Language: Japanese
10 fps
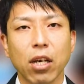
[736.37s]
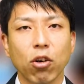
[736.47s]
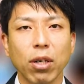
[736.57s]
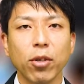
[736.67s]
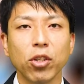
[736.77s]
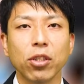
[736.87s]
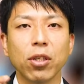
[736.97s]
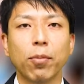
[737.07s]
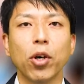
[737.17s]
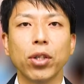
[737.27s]
これも一つ
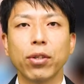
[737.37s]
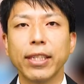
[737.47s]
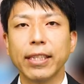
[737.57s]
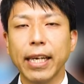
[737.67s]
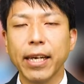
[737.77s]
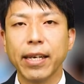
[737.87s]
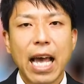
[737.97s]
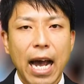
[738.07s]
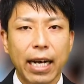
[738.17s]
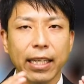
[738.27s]
のポイントですね。
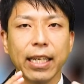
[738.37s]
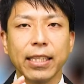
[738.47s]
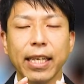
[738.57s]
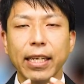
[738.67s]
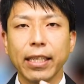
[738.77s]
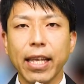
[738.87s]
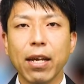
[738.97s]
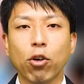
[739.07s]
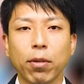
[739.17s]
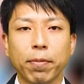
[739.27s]
張り出していっ
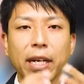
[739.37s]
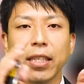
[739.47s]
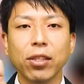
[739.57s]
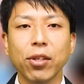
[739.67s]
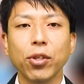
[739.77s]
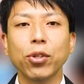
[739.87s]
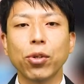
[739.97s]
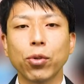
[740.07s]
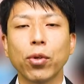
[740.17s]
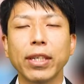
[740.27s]
て、このプラスの要
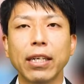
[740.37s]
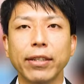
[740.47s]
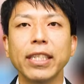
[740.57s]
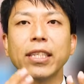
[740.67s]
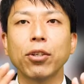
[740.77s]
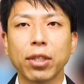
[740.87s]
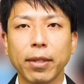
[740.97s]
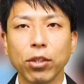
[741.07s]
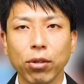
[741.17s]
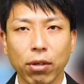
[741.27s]
素をとにかく意識をし
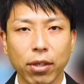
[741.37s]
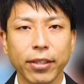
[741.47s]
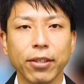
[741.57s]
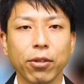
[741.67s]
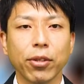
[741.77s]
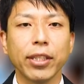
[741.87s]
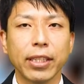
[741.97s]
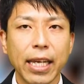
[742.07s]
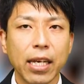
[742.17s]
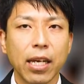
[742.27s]
ましょうということで
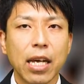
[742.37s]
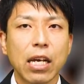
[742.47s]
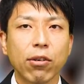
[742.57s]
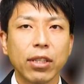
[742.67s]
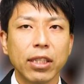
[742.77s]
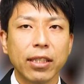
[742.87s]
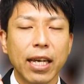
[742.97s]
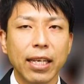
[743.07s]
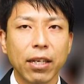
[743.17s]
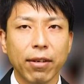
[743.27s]
すね。これ実
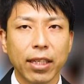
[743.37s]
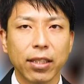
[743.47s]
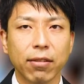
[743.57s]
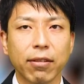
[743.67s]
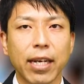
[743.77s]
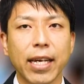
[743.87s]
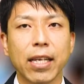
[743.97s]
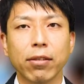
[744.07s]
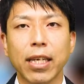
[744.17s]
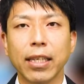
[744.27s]
際に私の
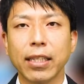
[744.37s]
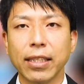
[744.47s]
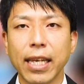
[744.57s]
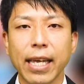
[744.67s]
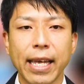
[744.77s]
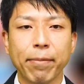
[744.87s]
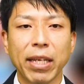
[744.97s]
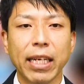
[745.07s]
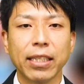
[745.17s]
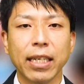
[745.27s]
クライアントさんでですね、
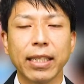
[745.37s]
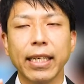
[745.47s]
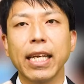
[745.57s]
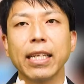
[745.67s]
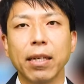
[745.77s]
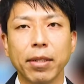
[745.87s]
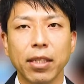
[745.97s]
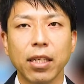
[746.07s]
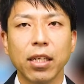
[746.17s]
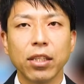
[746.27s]
出し合った意見になりま
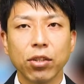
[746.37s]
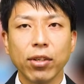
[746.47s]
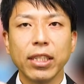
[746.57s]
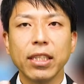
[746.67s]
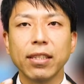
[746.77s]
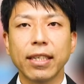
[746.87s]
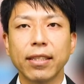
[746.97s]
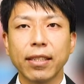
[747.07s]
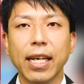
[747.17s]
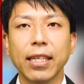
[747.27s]
す。すごい人数が
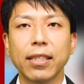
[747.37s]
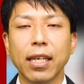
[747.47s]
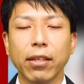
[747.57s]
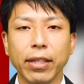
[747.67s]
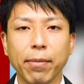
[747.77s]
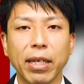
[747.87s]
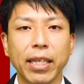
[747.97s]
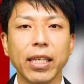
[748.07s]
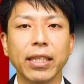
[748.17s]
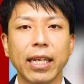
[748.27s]
少ない委員さんなので、
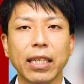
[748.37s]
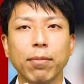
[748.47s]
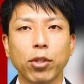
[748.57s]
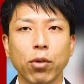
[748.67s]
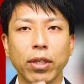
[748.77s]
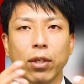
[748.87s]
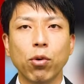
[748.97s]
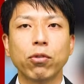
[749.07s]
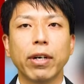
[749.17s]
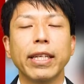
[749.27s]
出てきた意見もそんなに
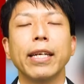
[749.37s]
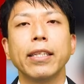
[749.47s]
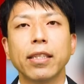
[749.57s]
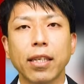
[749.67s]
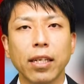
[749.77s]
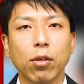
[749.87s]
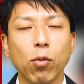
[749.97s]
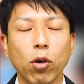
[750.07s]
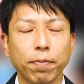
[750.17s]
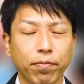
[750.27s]
多くはないんですけれど
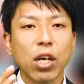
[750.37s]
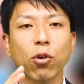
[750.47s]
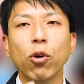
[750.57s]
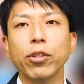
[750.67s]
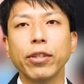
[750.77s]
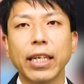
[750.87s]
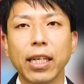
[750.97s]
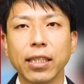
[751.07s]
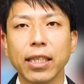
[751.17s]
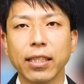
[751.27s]
も、こういう
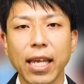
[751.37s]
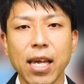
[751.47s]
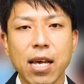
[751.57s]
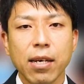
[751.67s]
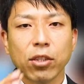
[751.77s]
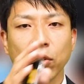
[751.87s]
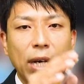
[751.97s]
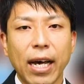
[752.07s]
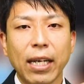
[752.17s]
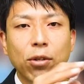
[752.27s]
形でですね、その
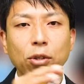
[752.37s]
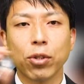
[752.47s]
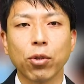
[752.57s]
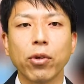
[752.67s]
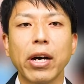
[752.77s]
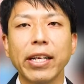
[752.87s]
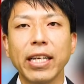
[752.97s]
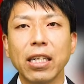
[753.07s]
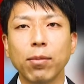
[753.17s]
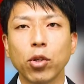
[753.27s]
ハートの外側
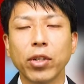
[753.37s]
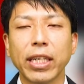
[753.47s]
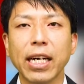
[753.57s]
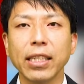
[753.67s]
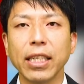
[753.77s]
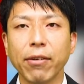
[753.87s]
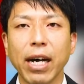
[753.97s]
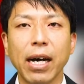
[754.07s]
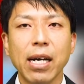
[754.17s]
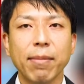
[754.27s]
にあるものに関して
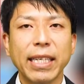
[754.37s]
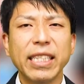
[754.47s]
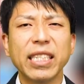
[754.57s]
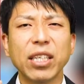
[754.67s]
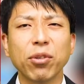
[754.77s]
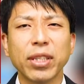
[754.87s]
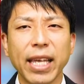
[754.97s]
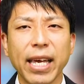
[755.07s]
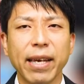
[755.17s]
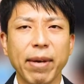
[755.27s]
は、意識をし
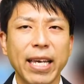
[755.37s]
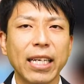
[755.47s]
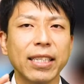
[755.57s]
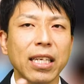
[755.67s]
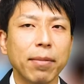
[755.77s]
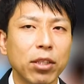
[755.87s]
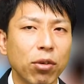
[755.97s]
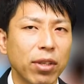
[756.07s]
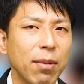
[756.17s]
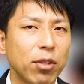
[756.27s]
て減らしていきま
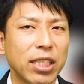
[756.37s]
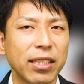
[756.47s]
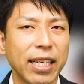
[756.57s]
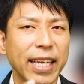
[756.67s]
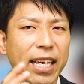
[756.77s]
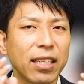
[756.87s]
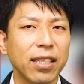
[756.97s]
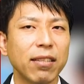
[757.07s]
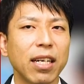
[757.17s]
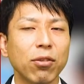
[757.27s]
しょう。でも実際に減ら
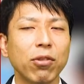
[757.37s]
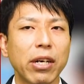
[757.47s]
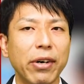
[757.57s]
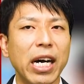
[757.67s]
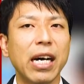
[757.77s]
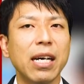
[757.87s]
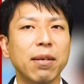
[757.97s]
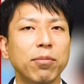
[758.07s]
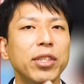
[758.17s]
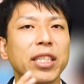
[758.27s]
せるかどうかは
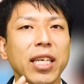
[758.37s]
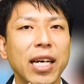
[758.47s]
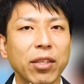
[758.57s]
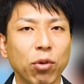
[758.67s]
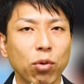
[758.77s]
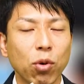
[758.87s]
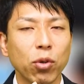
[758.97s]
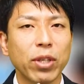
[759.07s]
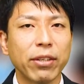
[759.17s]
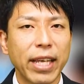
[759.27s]
無意識化の行
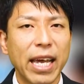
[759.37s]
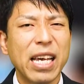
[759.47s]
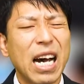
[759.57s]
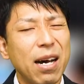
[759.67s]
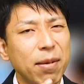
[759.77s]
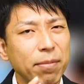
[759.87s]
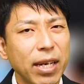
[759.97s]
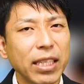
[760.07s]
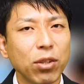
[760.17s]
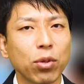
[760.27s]
動なので、あん
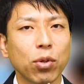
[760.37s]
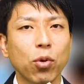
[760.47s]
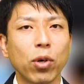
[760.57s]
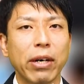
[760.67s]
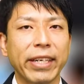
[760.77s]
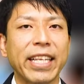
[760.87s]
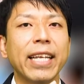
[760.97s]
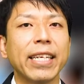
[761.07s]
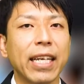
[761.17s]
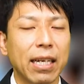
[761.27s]
まりちょっと効果は期
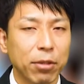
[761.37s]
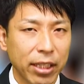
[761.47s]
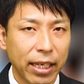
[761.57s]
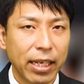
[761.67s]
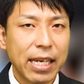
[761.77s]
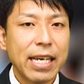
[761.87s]
待できないかもしれない。